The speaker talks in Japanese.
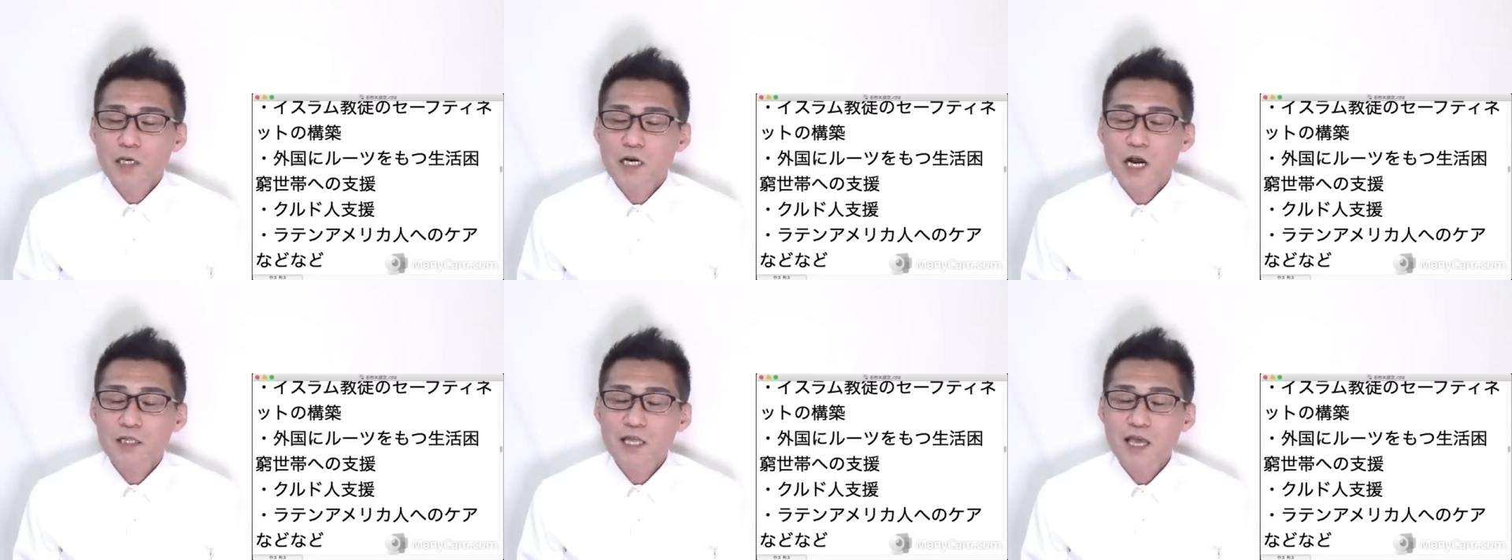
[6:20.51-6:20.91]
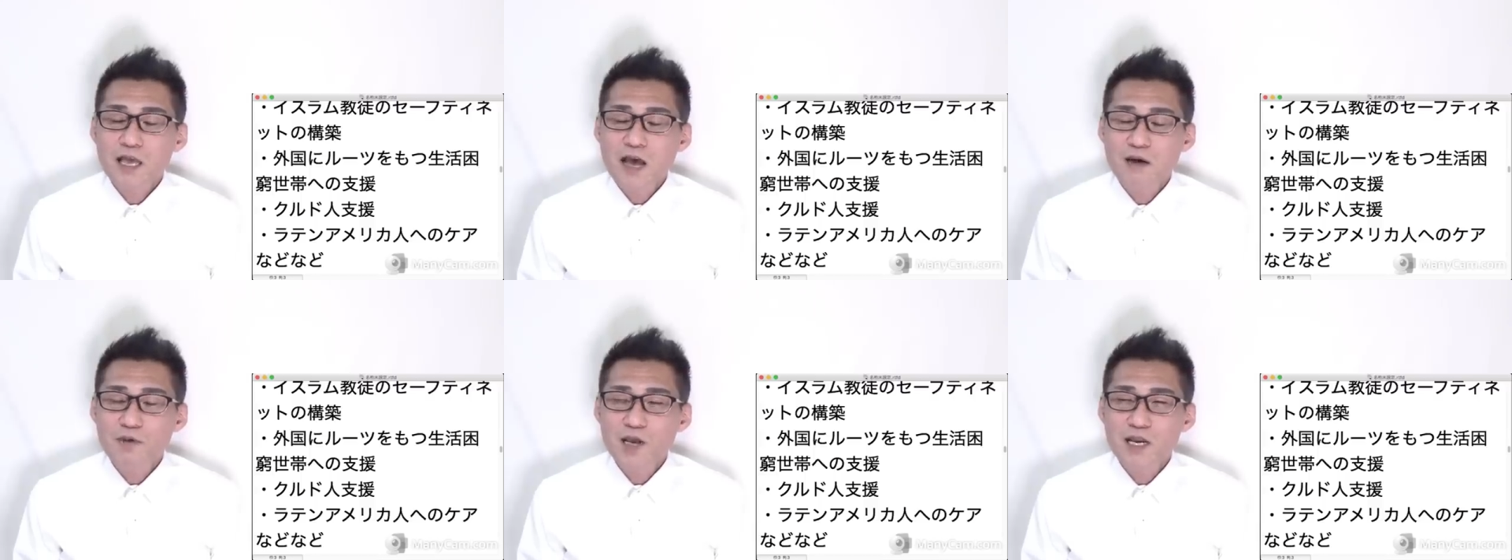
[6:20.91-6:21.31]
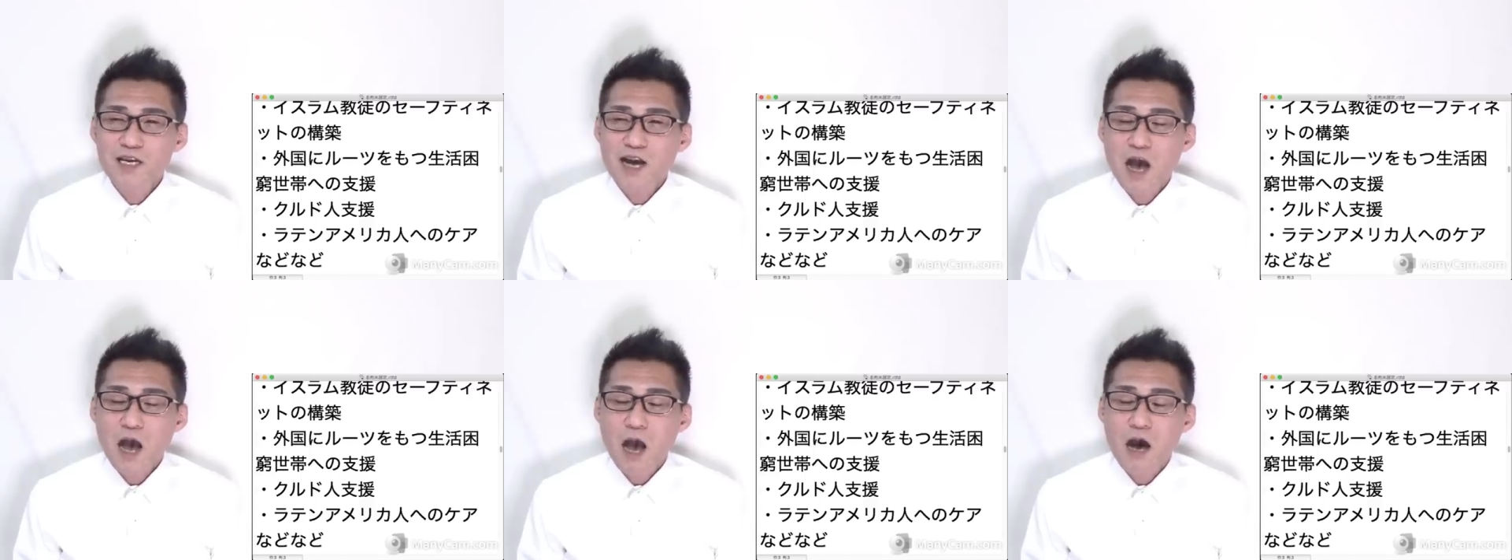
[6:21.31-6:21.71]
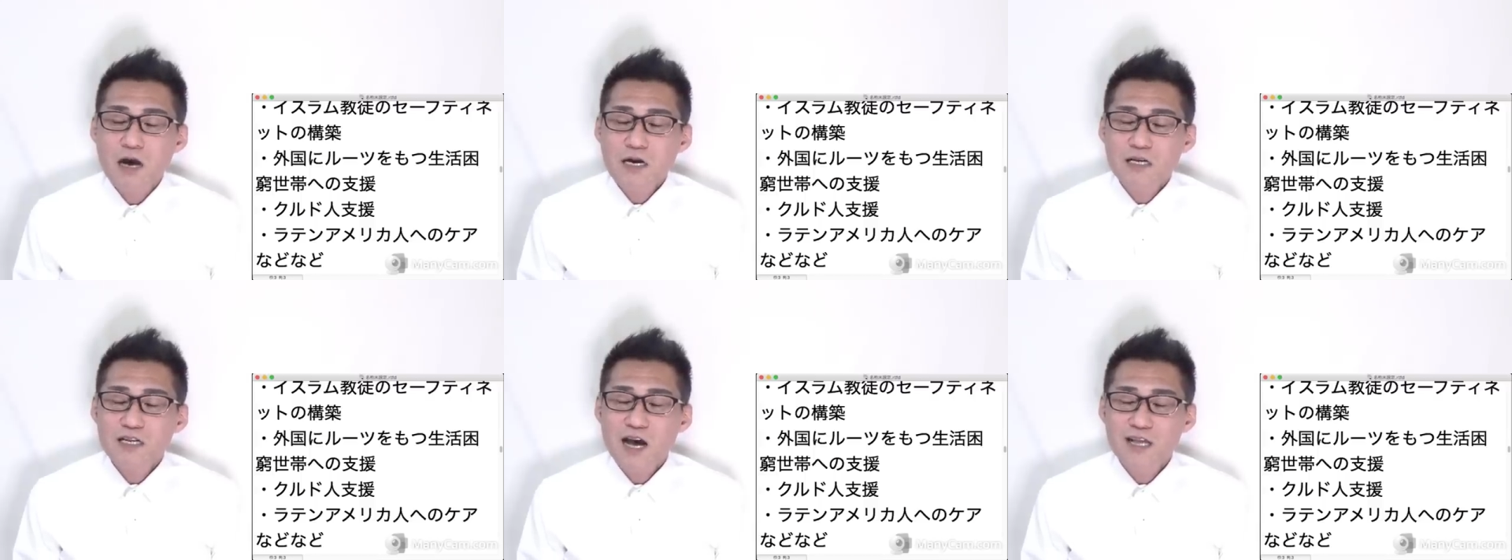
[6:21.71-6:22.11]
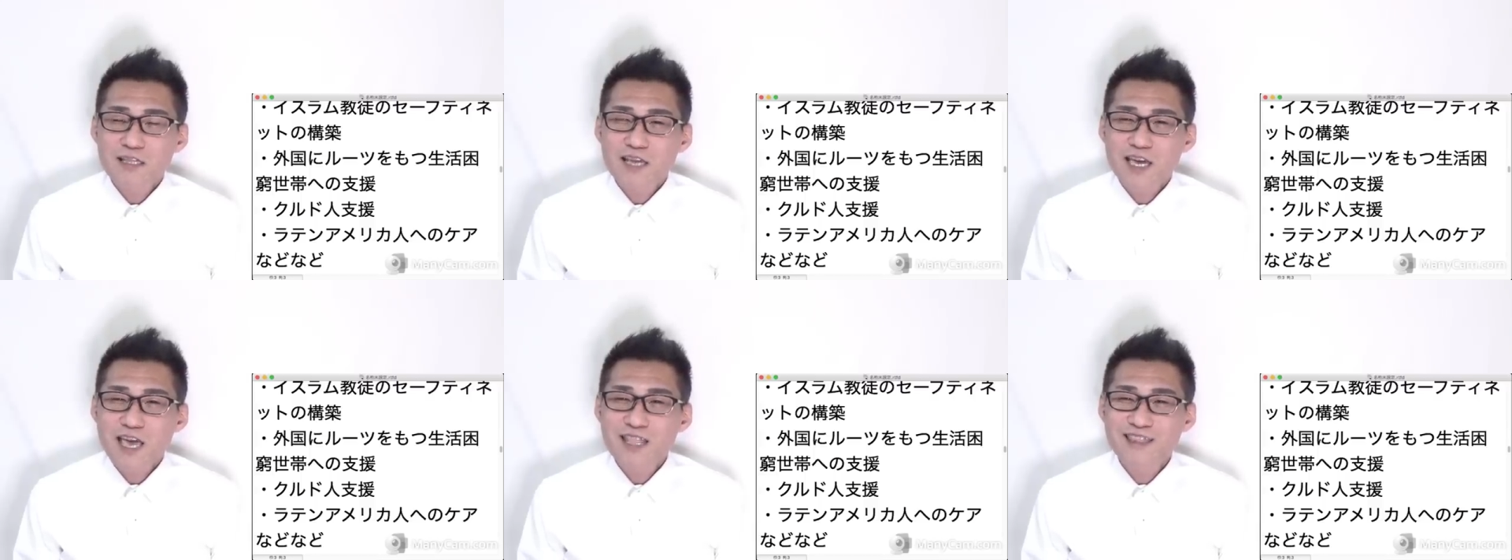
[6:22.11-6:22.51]
ラテンアメリカ、なん
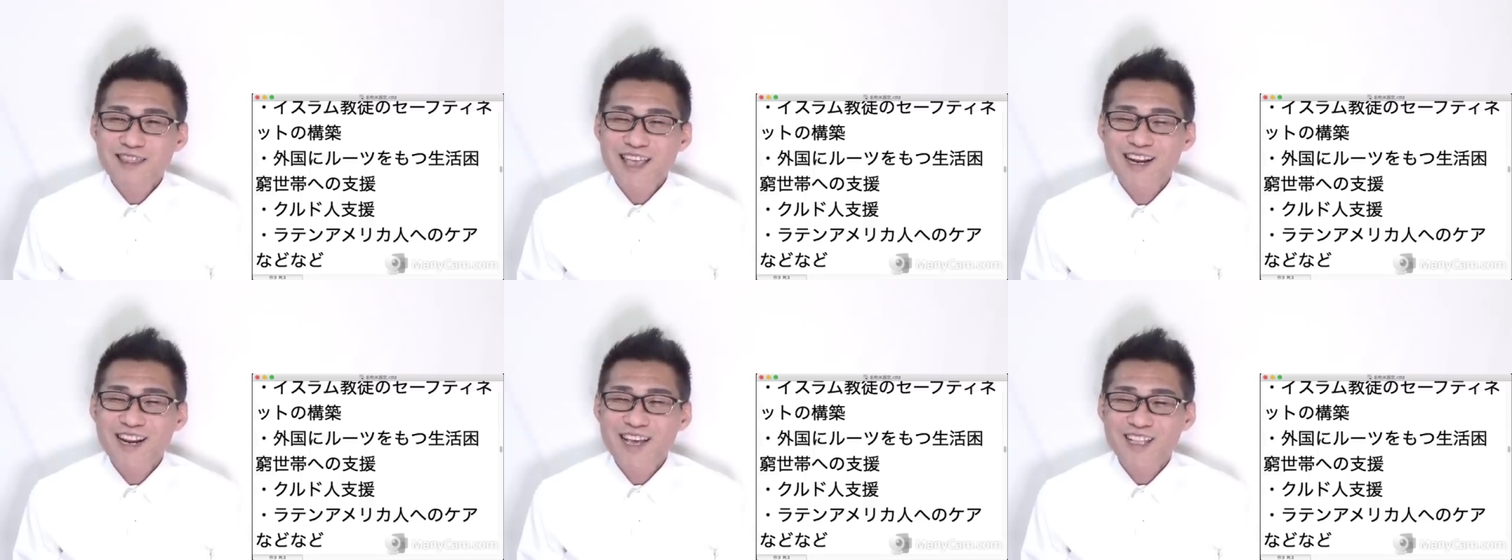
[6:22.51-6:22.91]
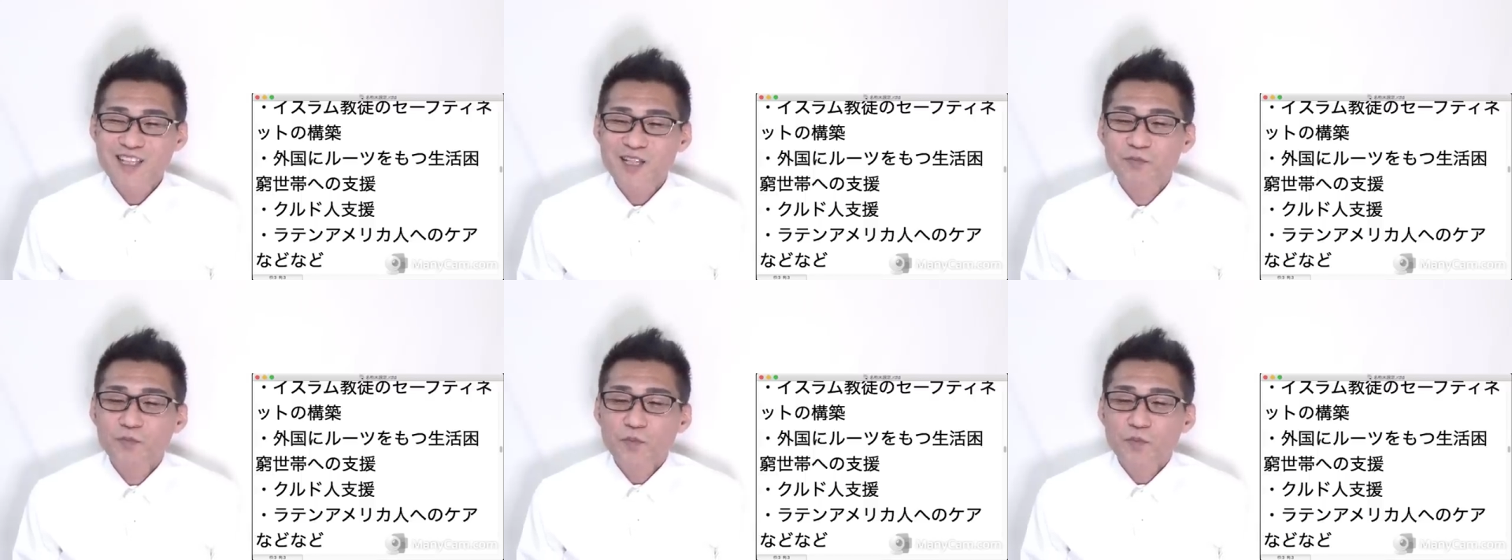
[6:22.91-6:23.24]
で限定なんだ、